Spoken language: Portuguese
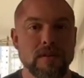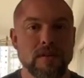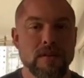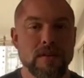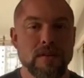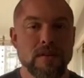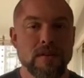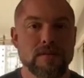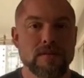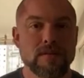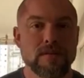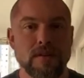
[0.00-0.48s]

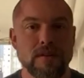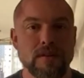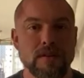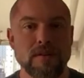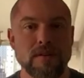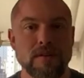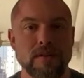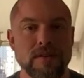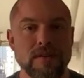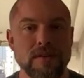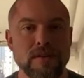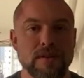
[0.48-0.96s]
isso
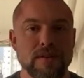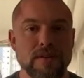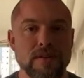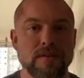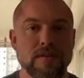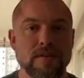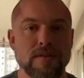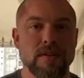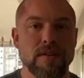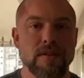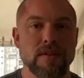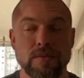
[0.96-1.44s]
que seja
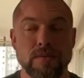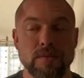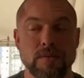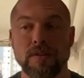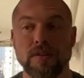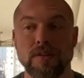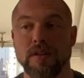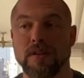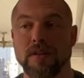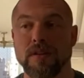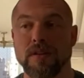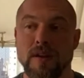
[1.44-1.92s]
feito. Por
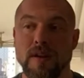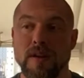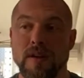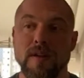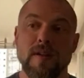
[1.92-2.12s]
quê?